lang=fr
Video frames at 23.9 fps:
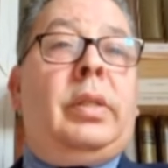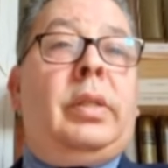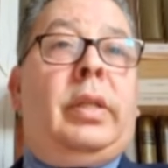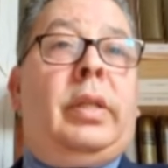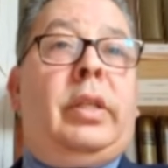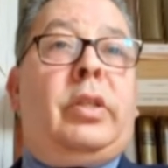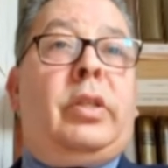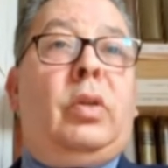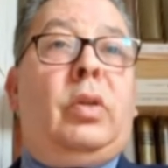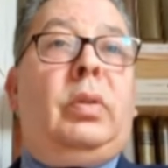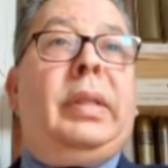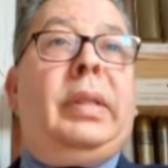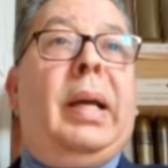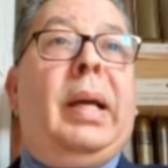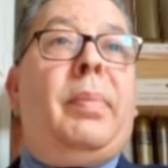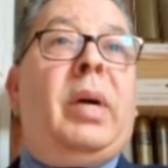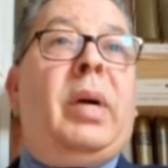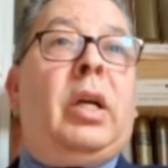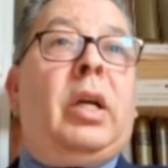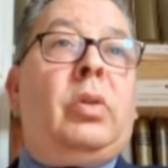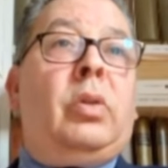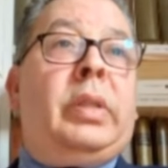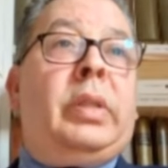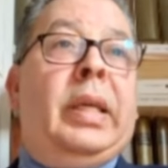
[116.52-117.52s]
Ces soldats
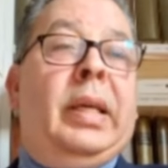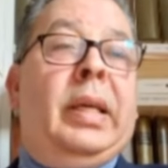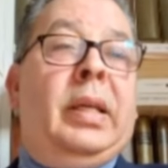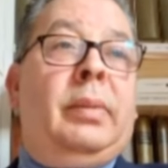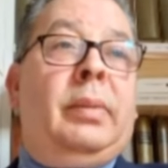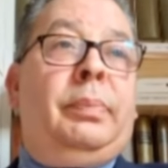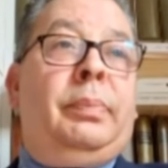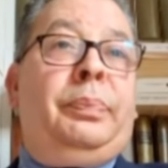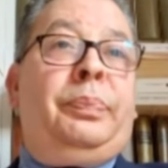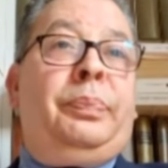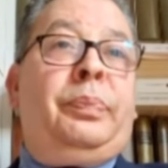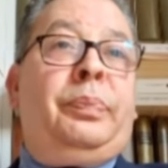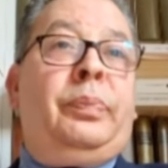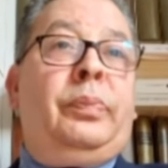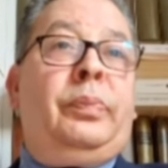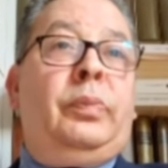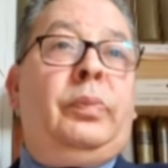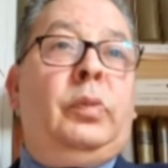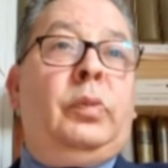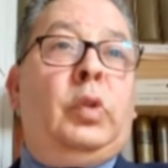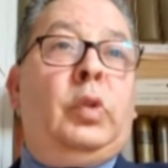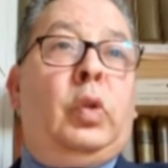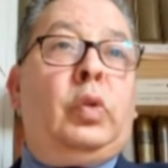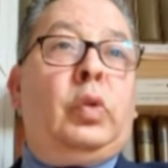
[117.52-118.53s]
marocains
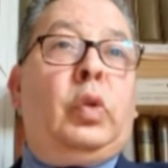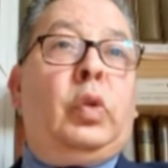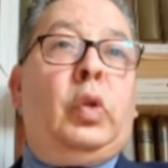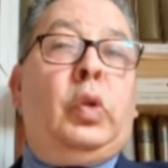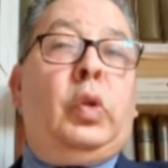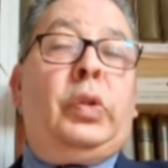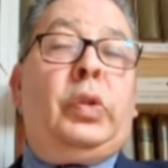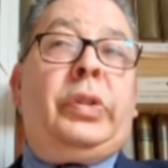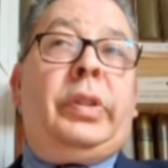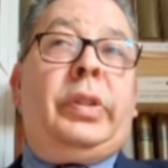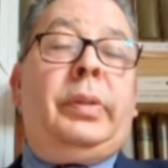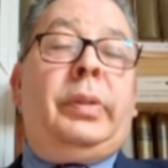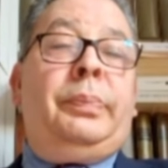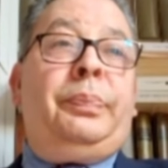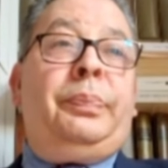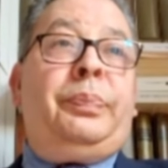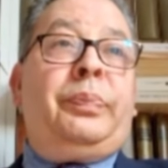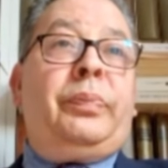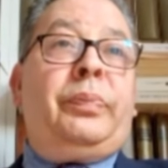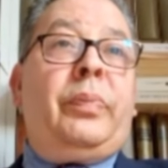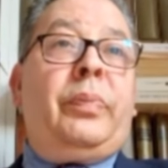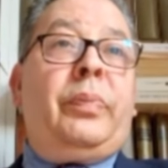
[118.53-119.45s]
entre autres,